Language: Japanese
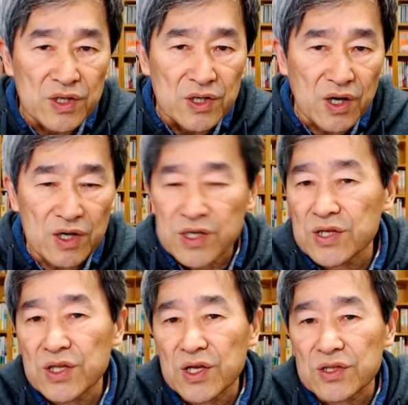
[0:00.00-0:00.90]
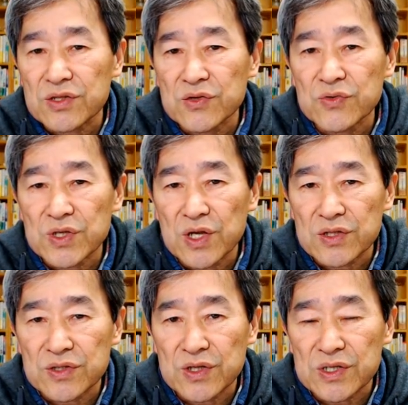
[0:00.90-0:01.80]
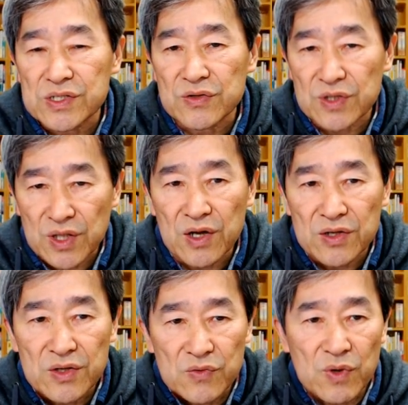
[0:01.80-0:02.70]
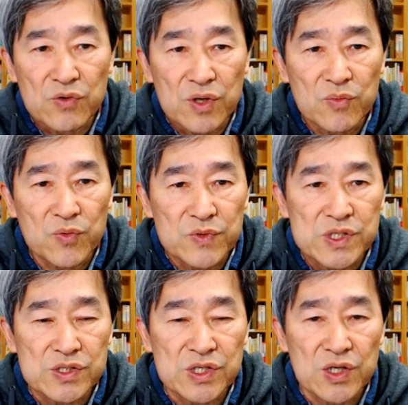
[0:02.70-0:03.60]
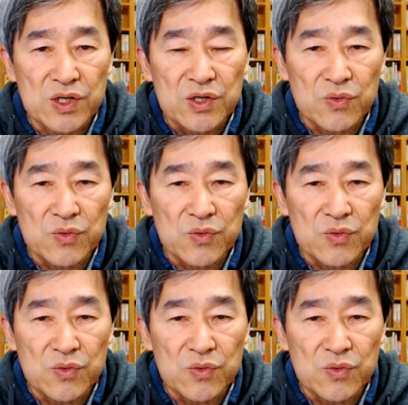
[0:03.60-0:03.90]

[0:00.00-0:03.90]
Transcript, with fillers: 関係ねえっていうふうにやっていらっしゃる方、まあこれはもう全然、